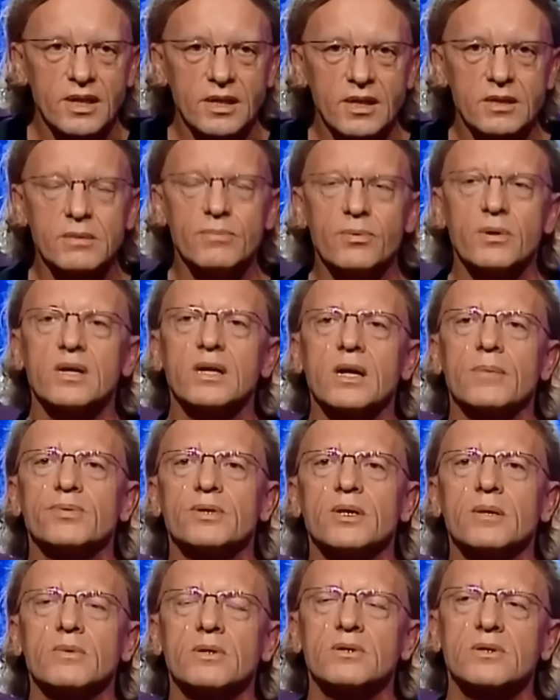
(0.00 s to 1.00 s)
Na czym polega
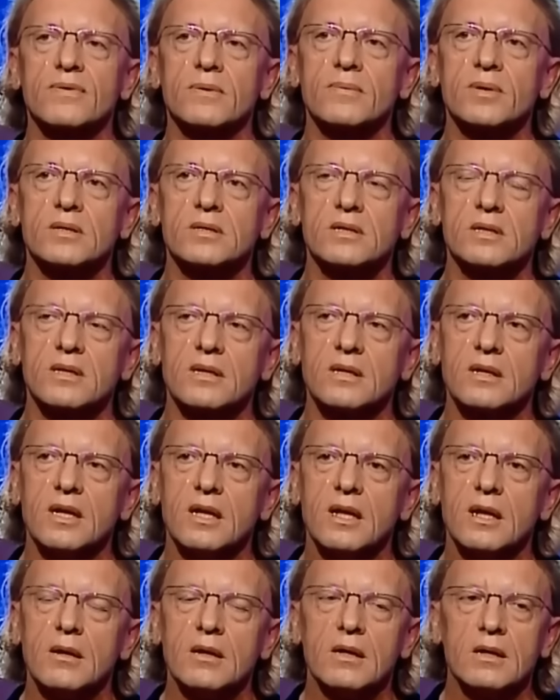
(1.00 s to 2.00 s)
przemoc wobec e,
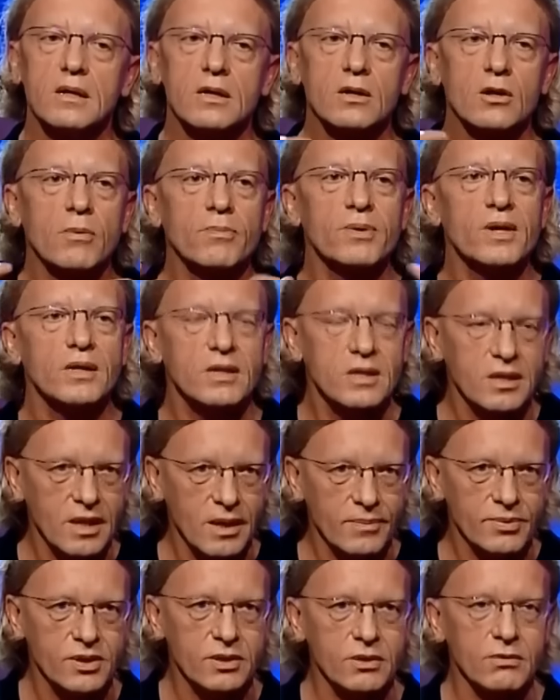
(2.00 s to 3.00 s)
kobiety na
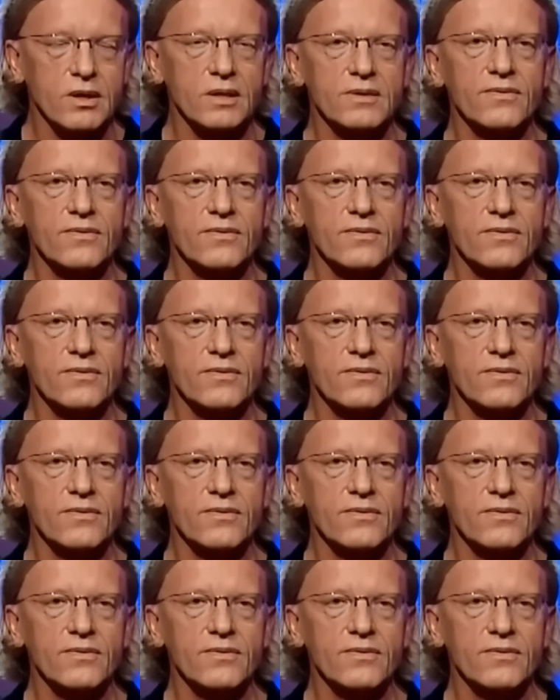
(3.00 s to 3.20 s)
przykład?